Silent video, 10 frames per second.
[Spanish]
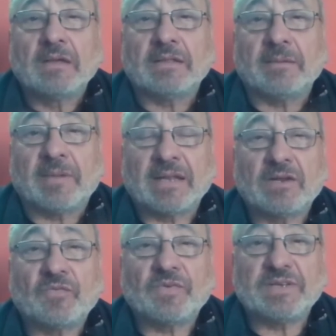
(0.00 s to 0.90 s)
de
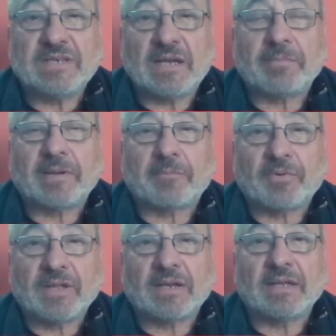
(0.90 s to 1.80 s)
manera oficial para
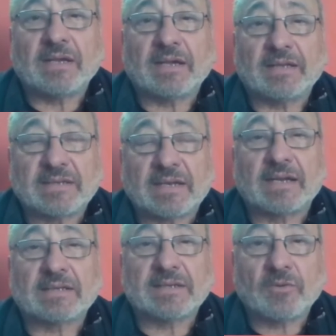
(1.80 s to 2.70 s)
poder ingresar a
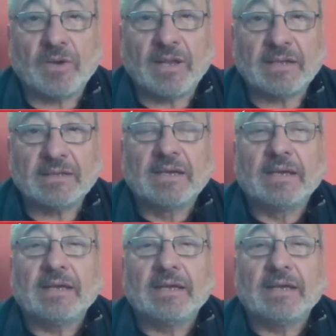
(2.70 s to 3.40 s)
las escuelas